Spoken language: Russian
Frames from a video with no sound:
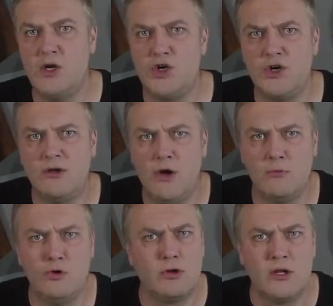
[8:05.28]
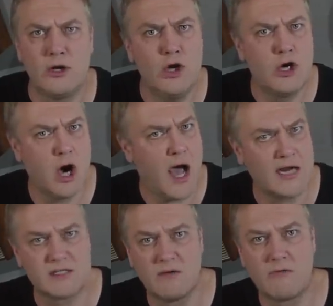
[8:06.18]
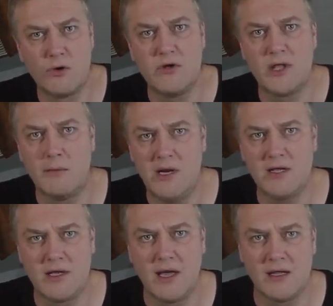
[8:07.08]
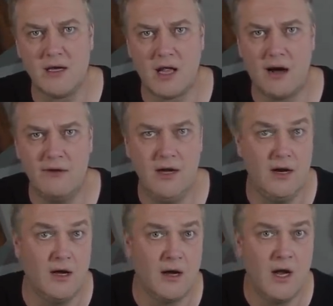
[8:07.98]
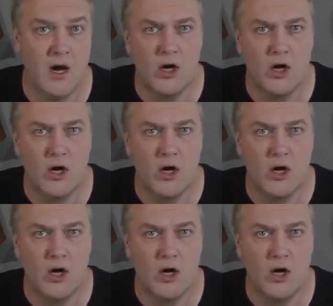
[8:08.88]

деле считают, будто это лекарство, вроде таблетки от головы, или